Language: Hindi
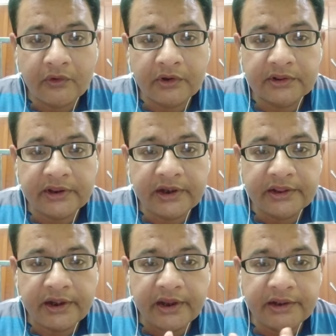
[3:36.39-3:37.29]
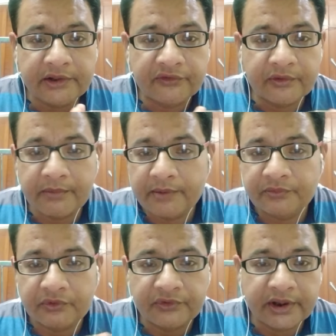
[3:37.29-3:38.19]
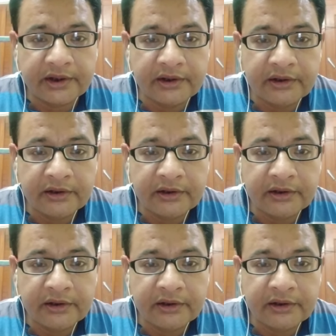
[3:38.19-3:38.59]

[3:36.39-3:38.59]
और धीरे धीरे ये समाप्त हो जाए